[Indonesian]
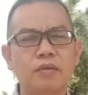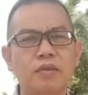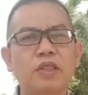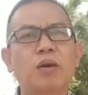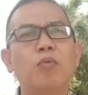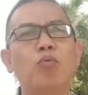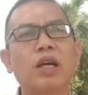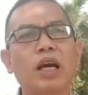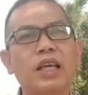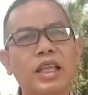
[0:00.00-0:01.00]
Yang membuat
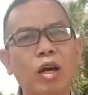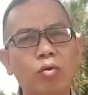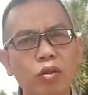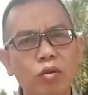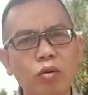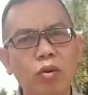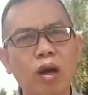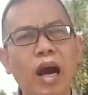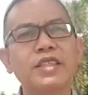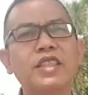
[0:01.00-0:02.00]
kalian takut itu
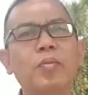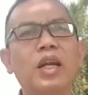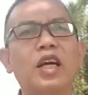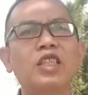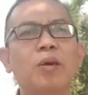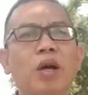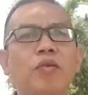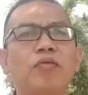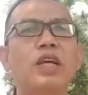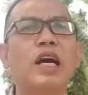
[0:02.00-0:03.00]
ancaman-ancaman
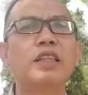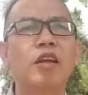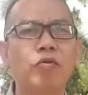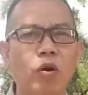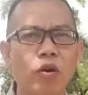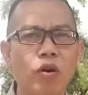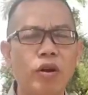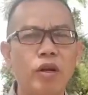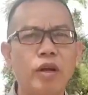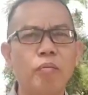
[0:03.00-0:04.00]
via telepon,
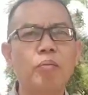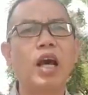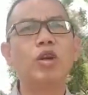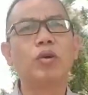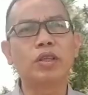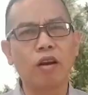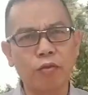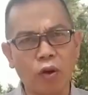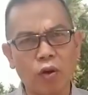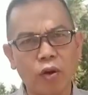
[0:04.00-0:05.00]
melalui
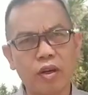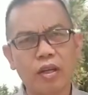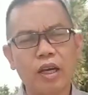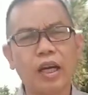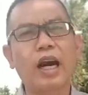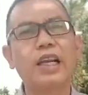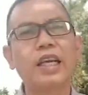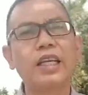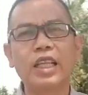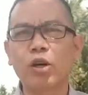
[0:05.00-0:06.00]
telepon.
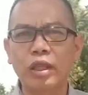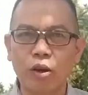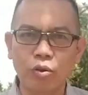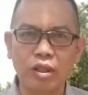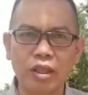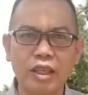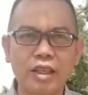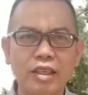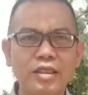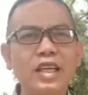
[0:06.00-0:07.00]
Kalian ditakut-takuti.
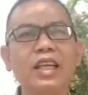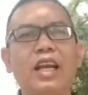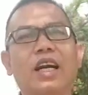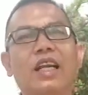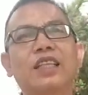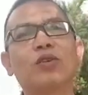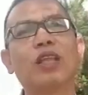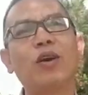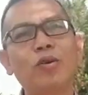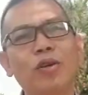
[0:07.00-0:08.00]
Jadilah kalian
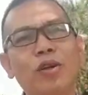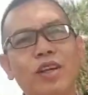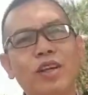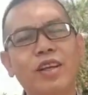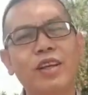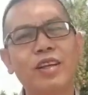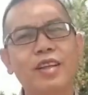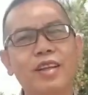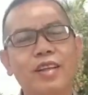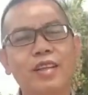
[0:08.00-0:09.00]
takut-takut.
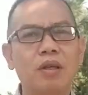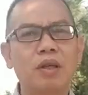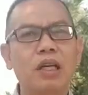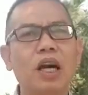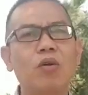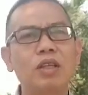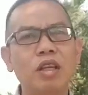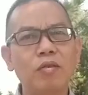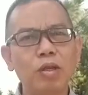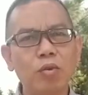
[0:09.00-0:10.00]
Kalau di
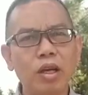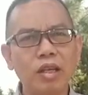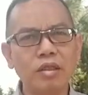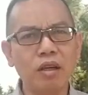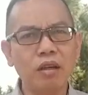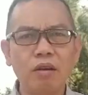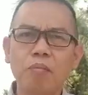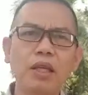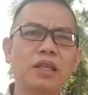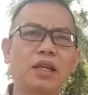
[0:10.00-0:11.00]
ditelepon mulai kasar,
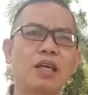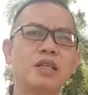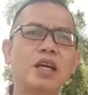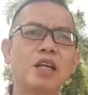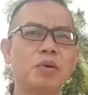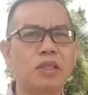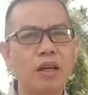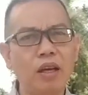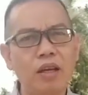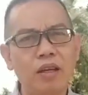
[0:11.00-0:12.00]
matikan aja nggak ada
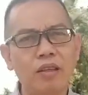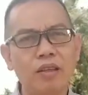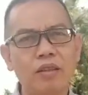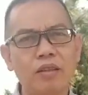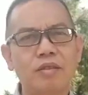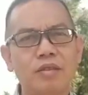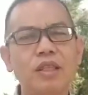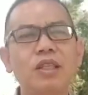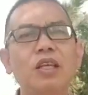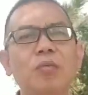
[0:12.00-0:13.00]
masalah.
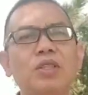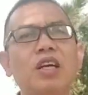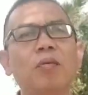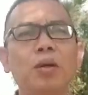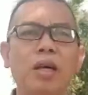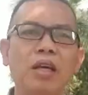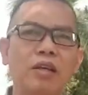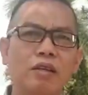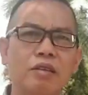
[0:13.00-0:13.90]
Intinya bicara baik-baik.